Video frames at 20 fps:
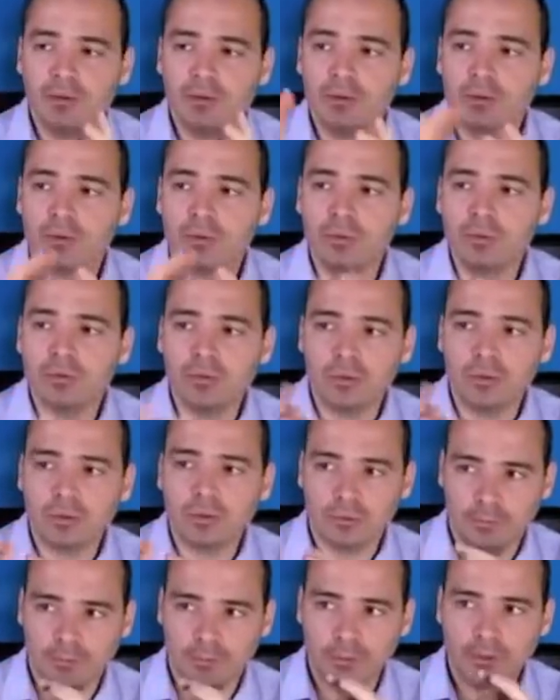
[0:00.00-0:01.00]
en
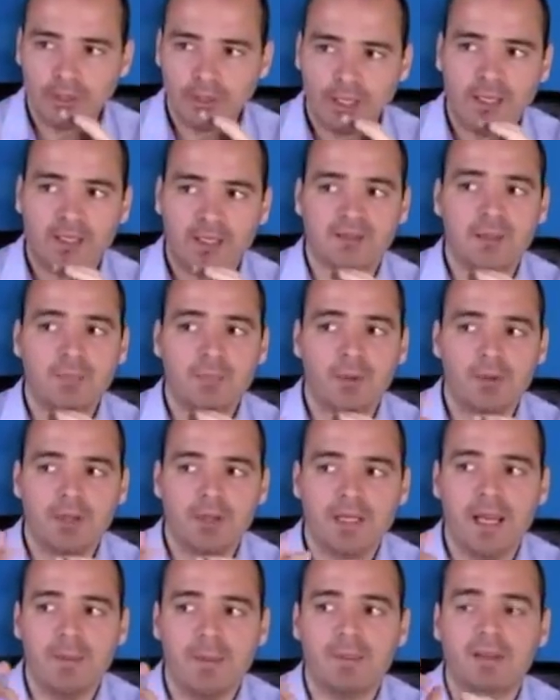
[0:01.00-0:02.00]
conjuntos porque así
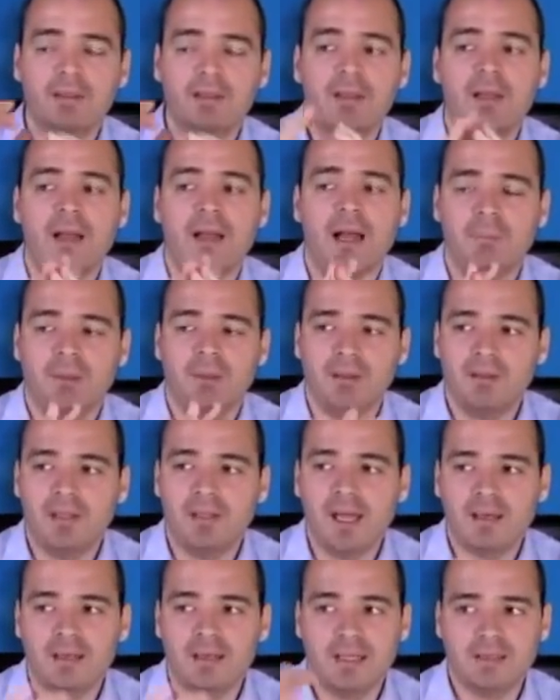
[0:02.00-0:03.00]
podréis
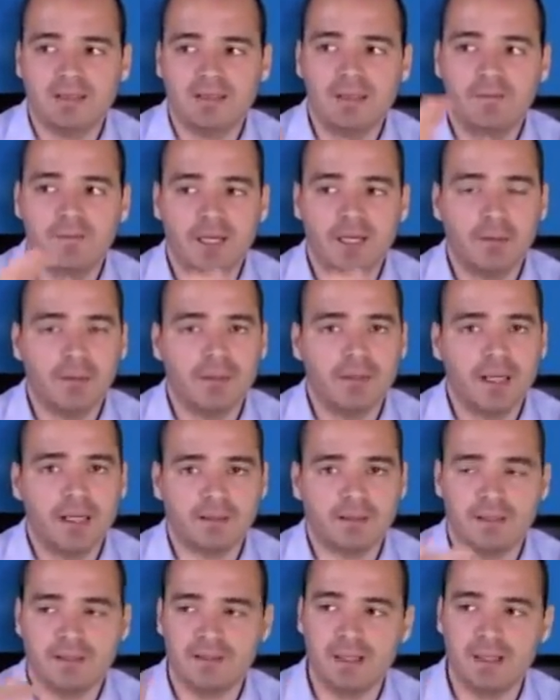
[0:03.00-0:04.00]
apreciar las
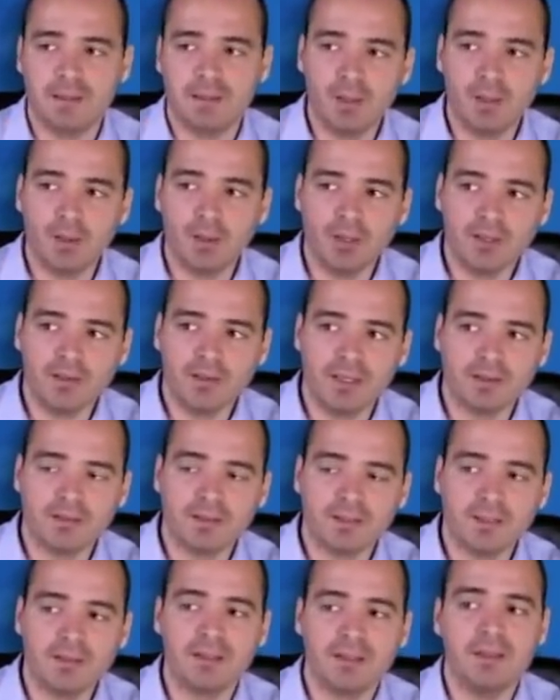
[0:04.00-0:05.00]
diferencias de si el peón está en
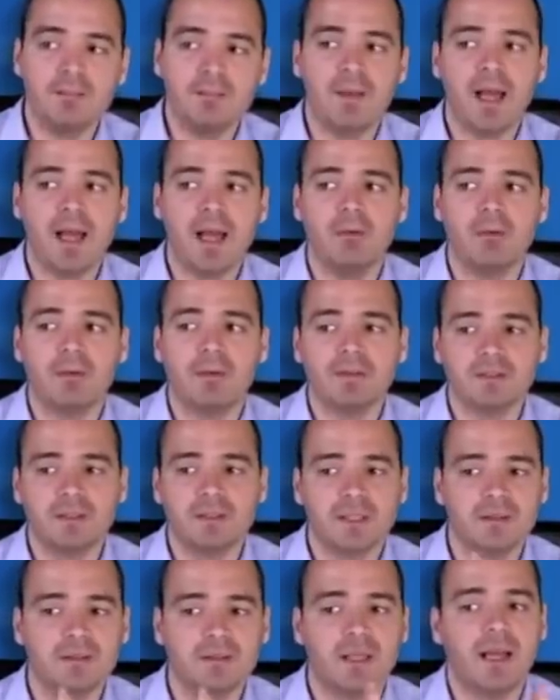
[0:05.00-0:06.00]
séptima o en
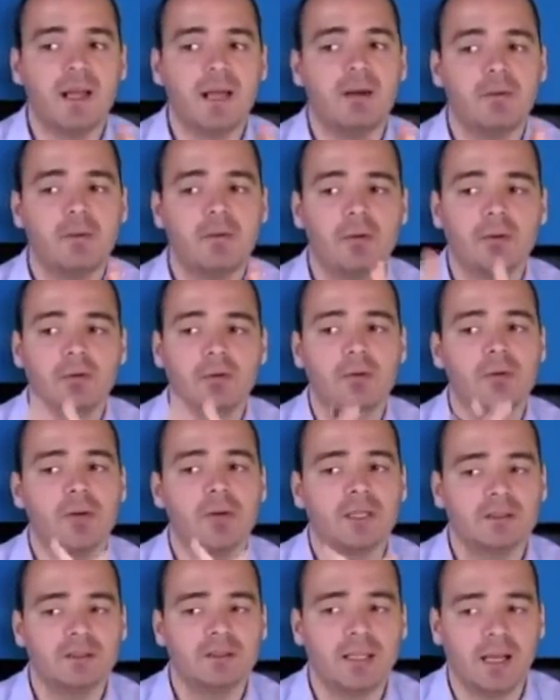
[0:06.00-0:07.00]
sexta o no
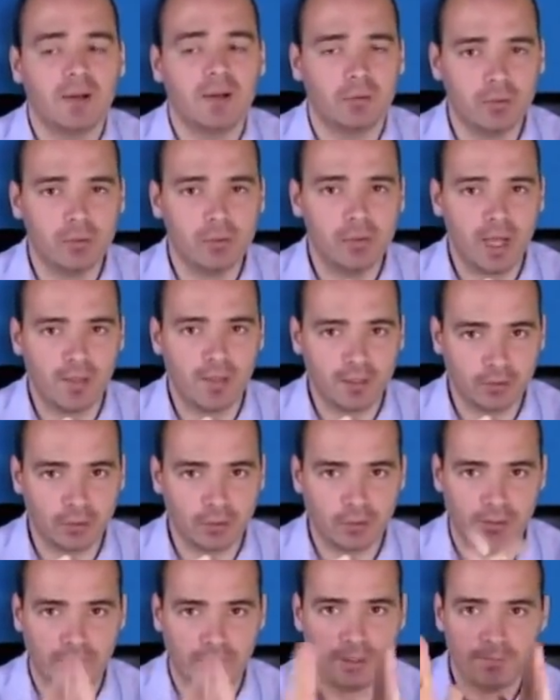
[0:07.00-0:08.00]
es de la columna de
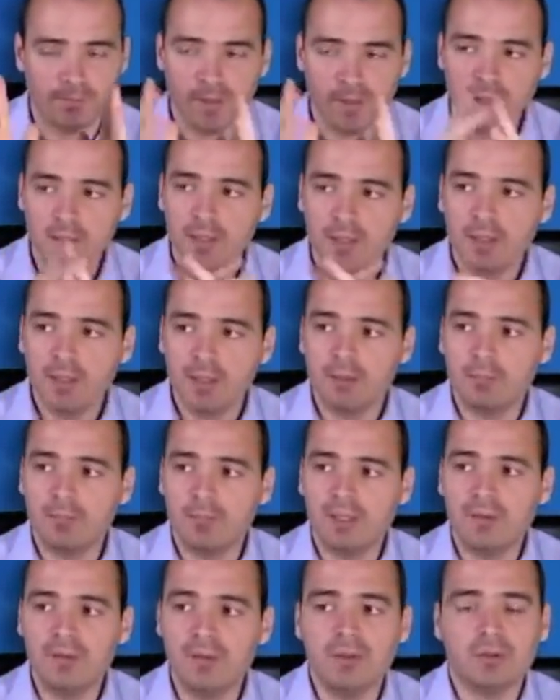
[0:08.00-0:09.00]
torre.
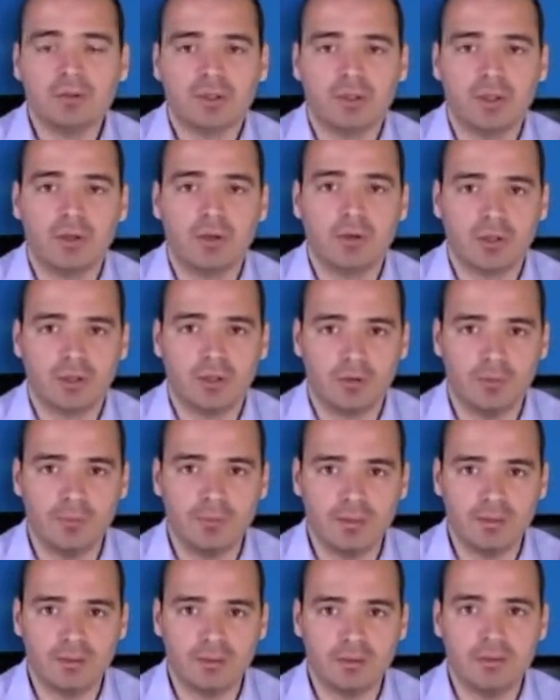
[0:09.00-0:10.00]
Vídeos que os
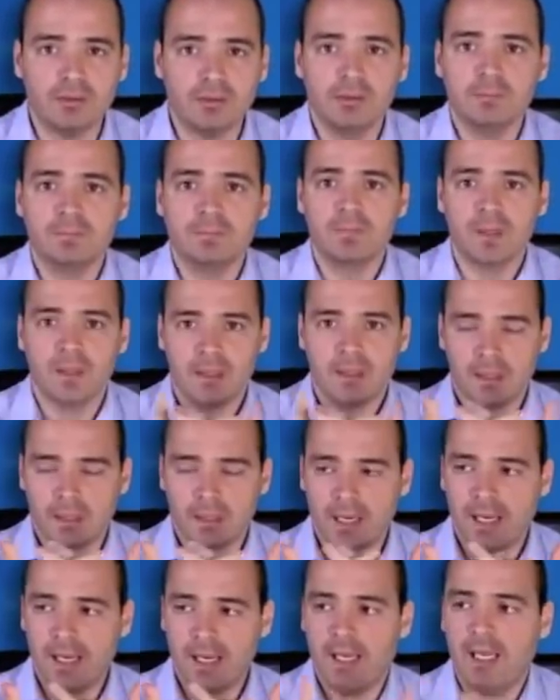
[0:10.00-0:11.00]
recomiendo
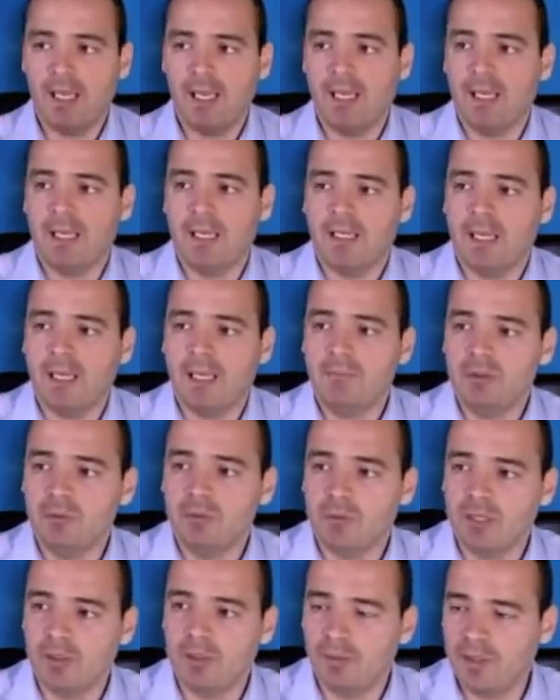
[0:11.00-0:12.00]
eh, que
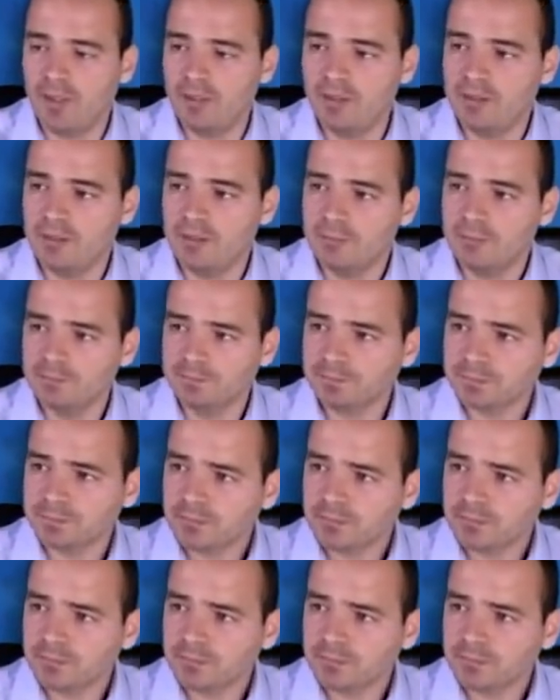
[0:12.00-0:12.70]
visualicéis.